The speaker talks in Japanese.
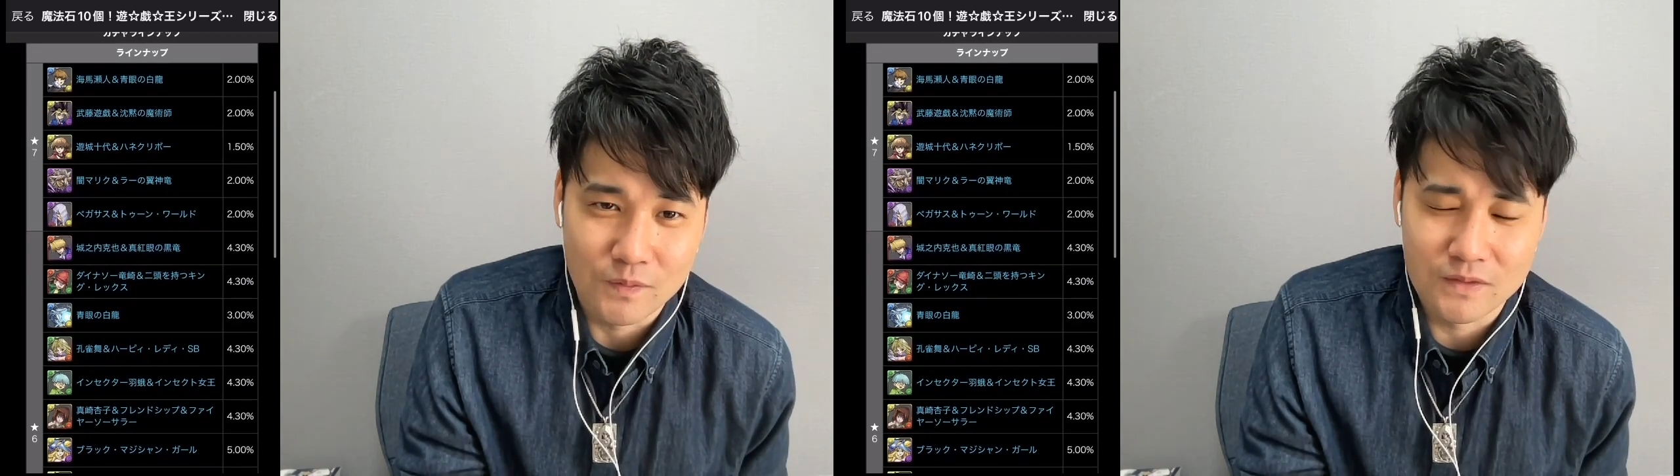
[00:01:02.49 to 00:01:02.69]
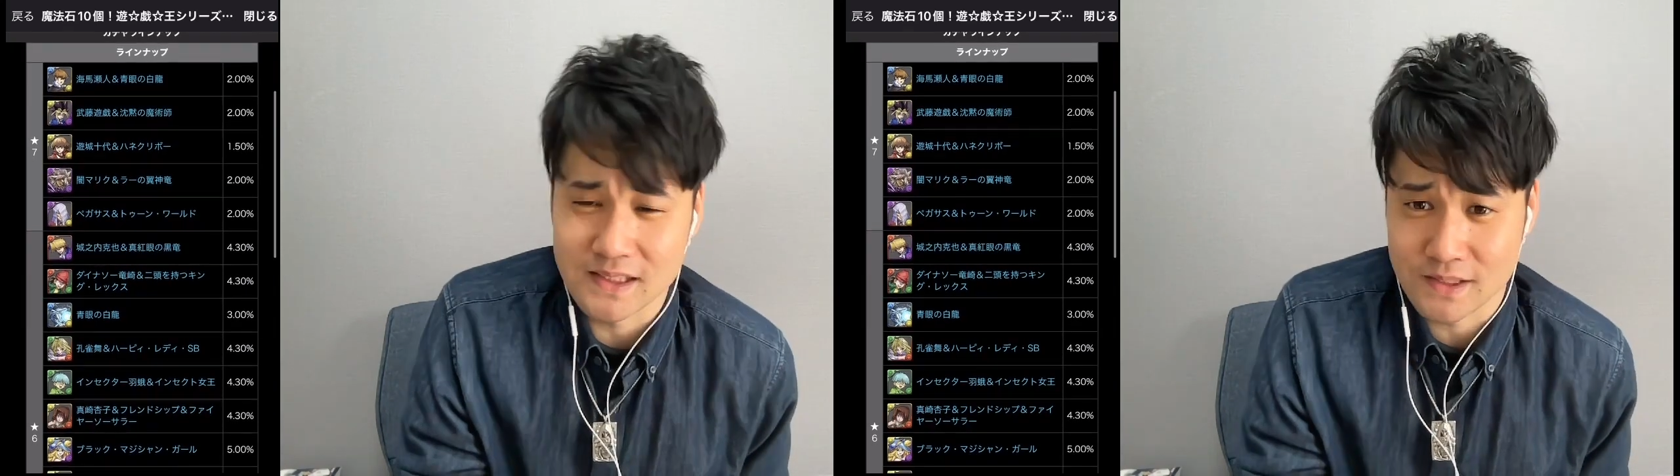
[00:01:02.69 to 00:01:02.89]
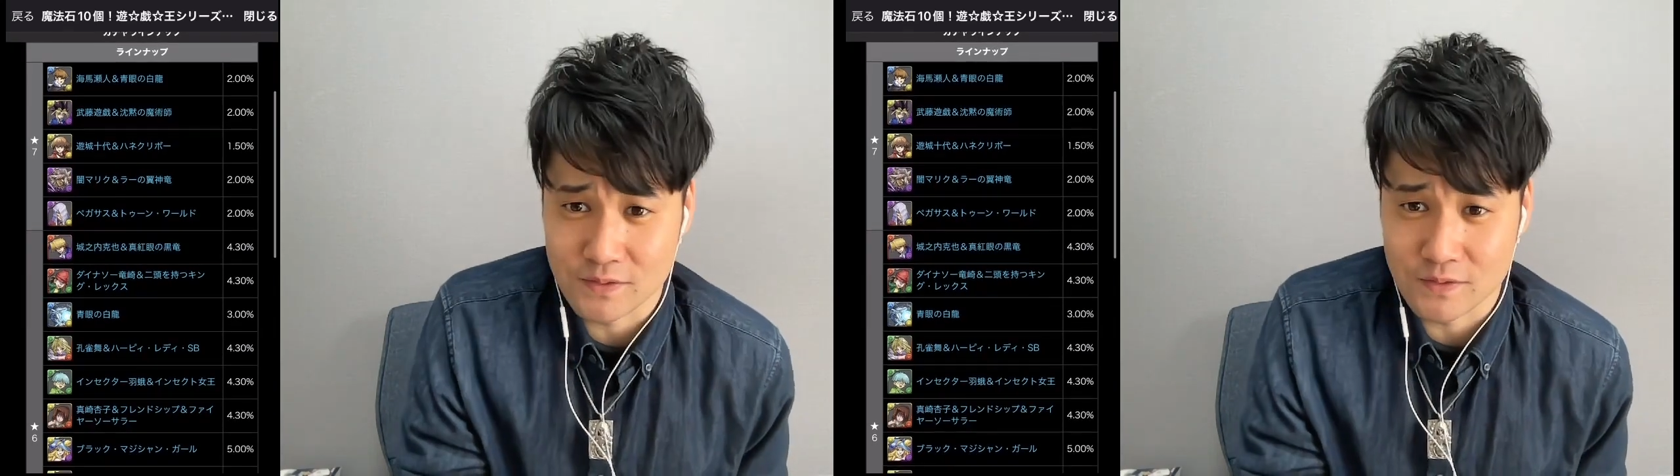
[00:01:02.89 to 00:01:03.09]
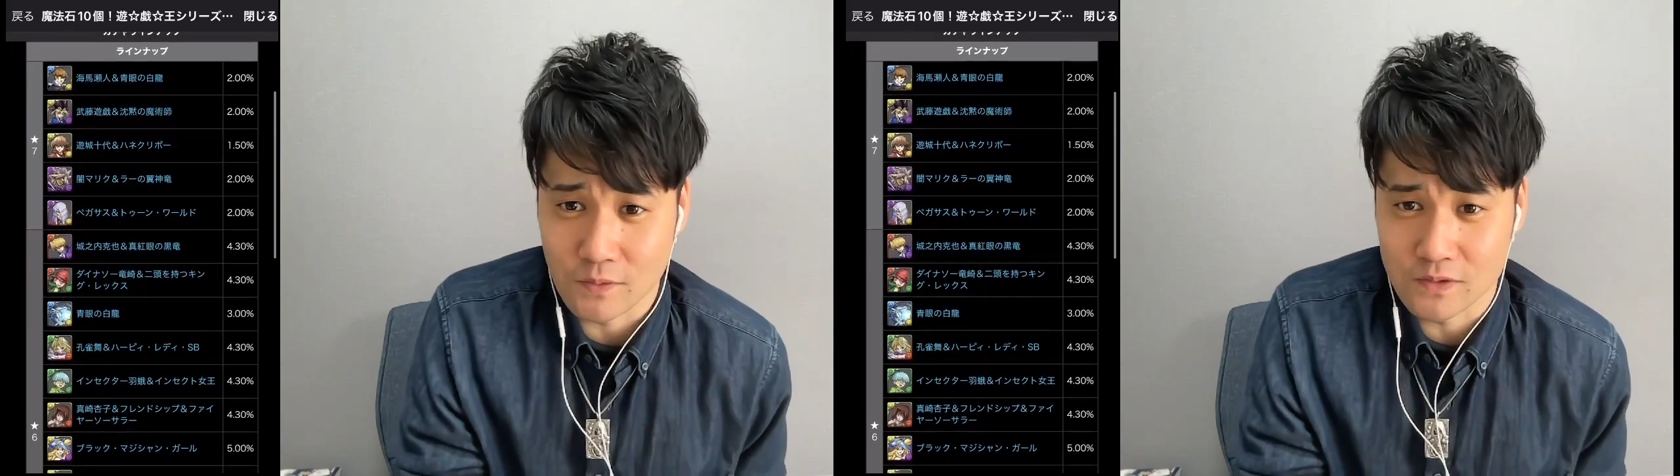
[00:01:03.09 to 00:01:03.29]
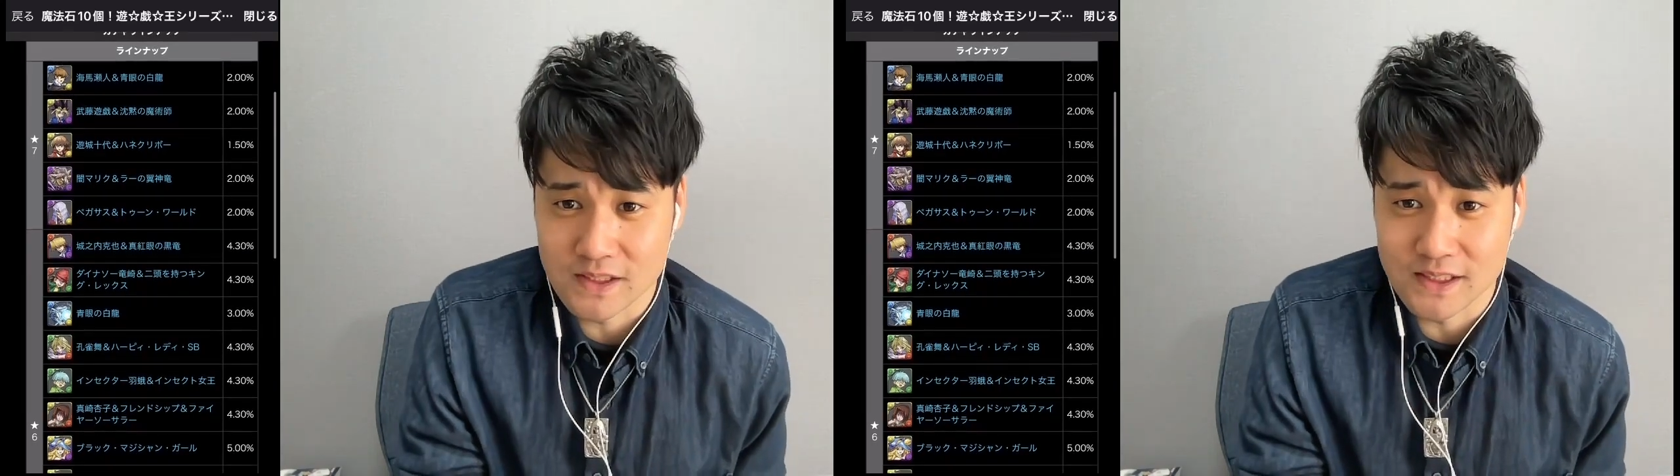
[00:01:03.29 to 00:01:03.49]
オシリス、
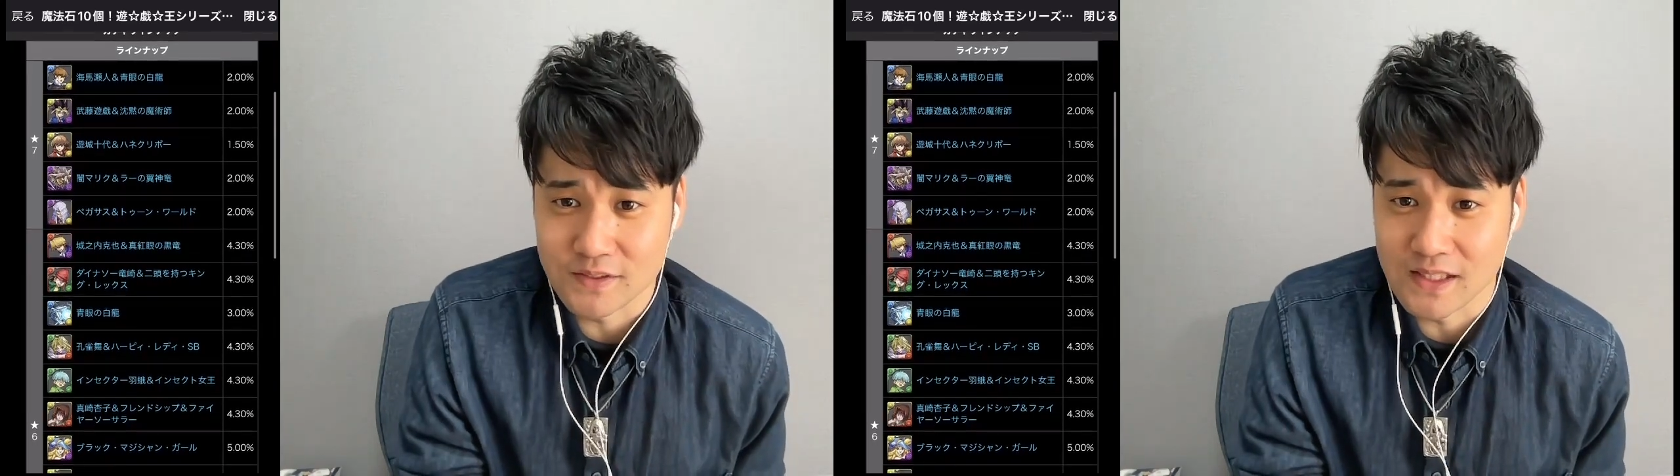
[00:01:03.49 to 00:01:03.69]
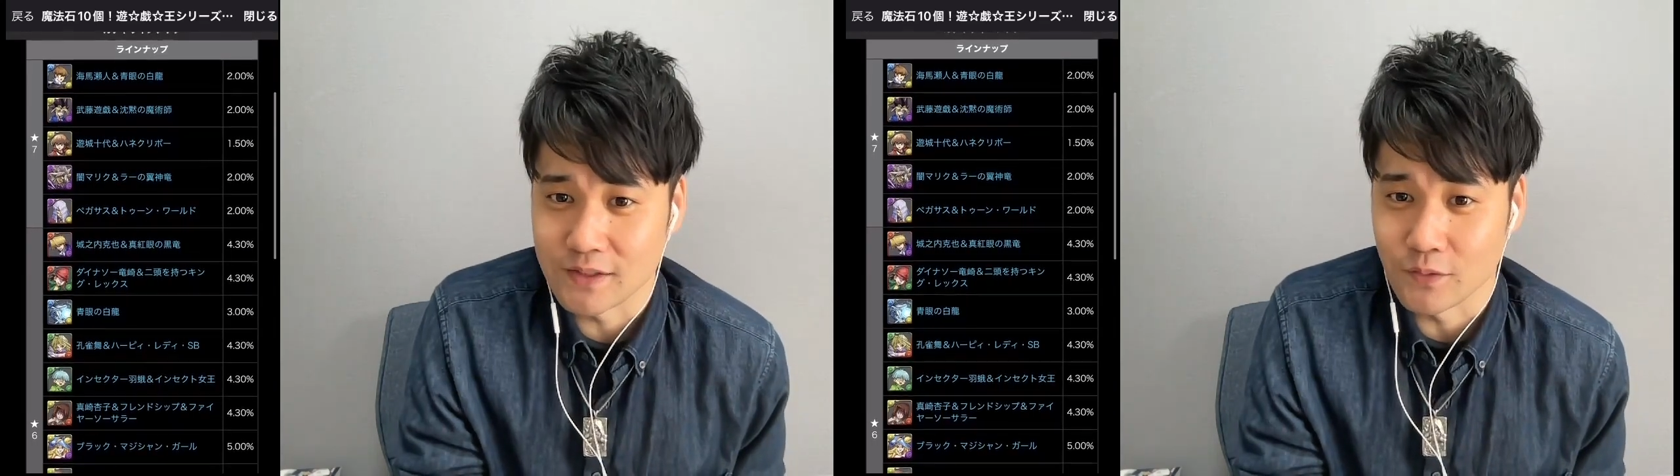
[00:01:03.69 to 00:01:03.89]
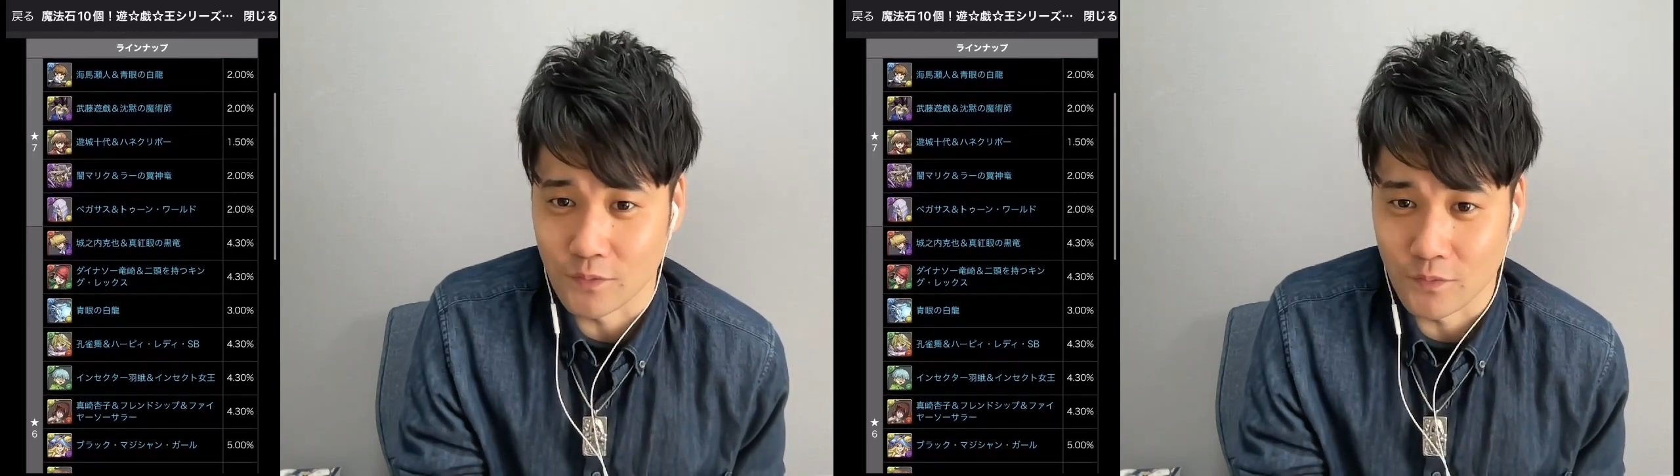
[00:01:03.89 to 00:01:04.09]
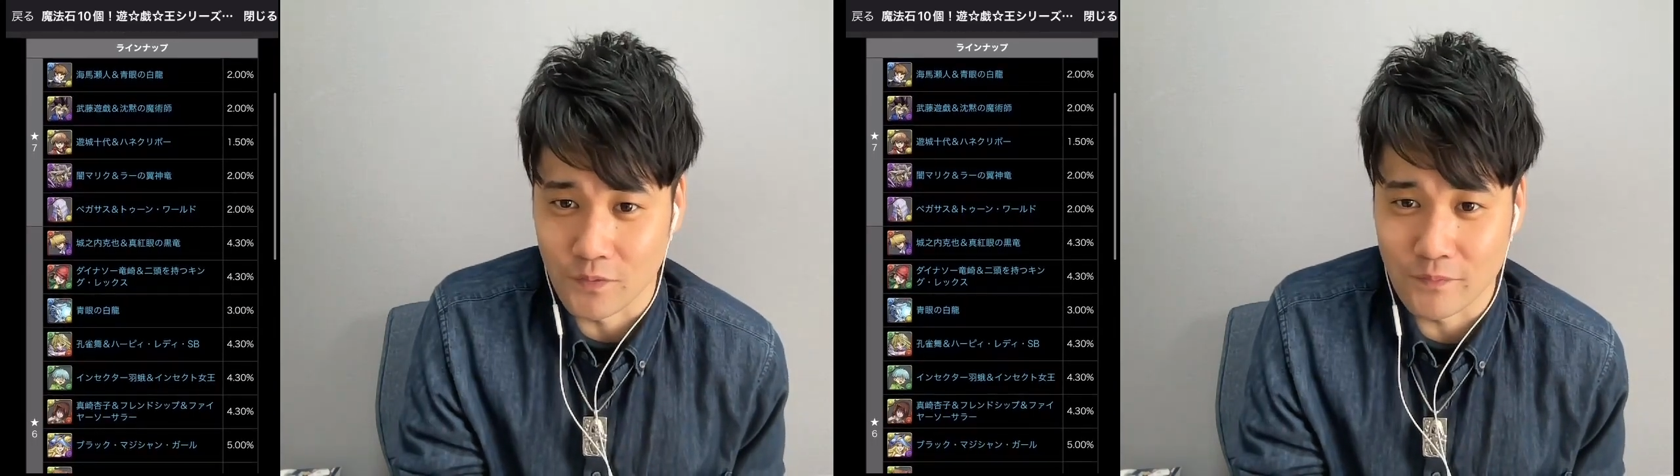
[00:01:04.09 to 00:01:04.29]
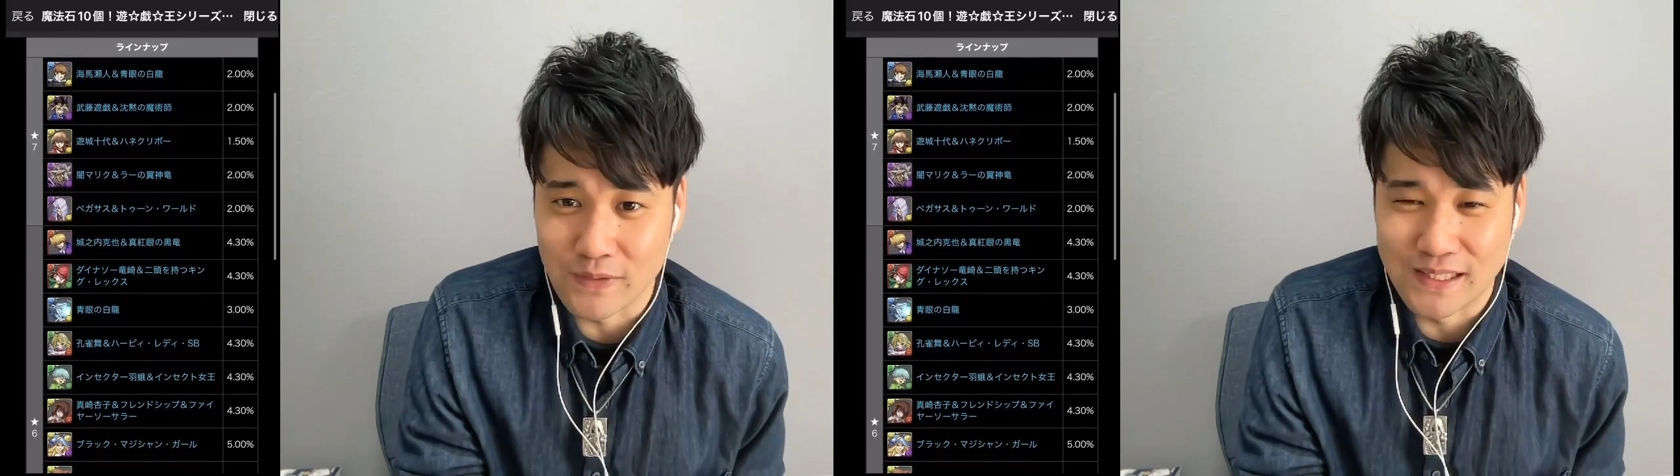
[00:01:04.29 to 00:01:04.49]
オシリスレッドの子。